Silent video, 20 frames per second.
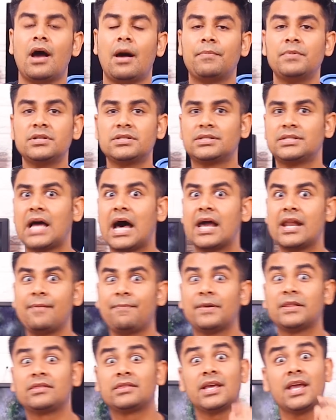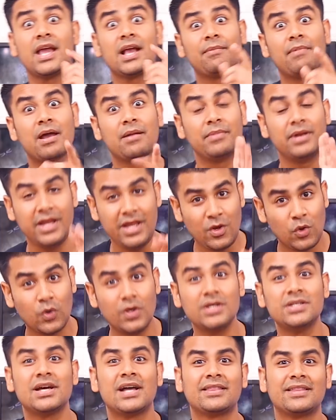अपने सारे पत्ते एक बार में नहीं
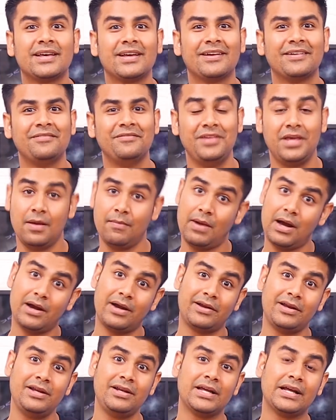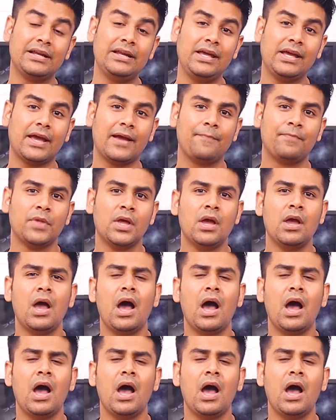खोले जाते ये मार्केटिंग टेक्निक है